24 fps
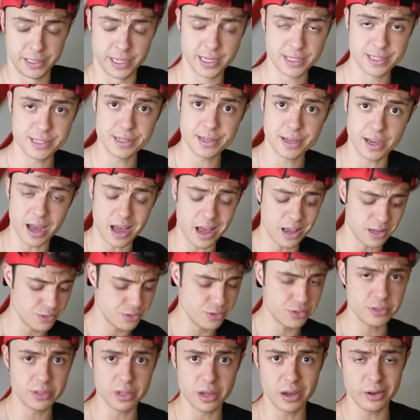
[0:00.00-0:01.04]
Nesse caso,
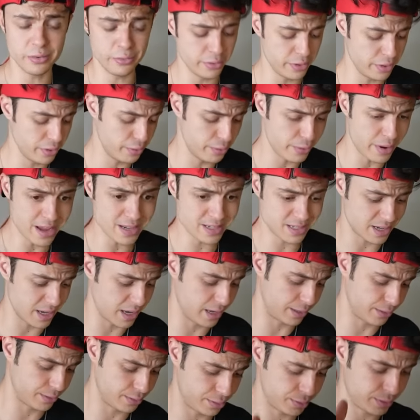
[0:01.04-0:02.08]
então, eu
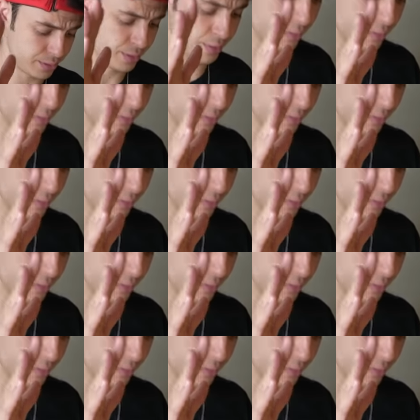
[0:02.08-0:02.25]
aceito.